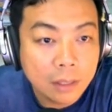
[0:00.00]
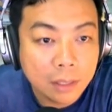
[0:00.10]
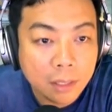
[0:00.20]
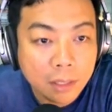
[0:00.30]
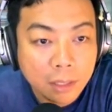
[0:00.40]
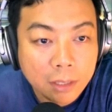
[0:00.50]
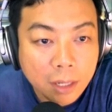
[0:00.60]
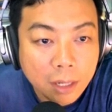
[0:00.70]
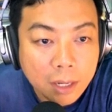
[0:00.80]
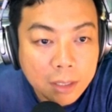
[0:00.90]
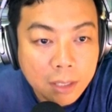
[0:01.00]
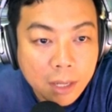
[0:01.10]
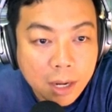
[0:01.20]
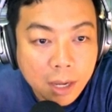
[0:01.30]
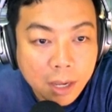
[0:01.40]
Ini kita lihat di sini
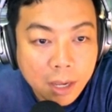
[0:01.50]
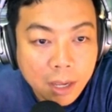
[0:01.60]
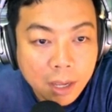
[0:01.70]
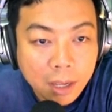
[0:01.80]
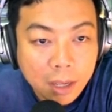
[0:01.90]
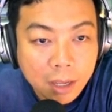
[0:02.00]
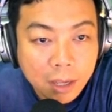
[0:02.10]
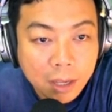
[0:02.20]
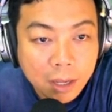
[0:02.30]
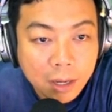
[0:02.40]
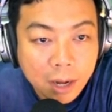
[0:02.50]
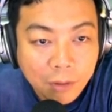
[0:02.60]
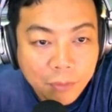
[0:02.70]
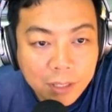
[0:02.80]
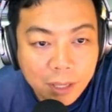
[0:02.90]
ada kayak uh,
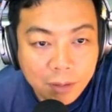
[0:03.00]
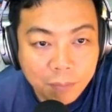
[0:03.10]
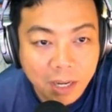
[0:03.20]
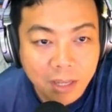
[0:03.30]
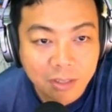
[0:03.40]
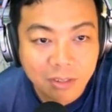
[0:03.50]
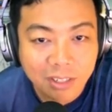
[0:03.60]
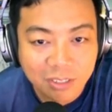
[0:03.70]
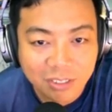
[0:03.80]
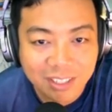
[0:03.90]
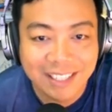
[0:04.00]
nafas ya berdenyut-denyut.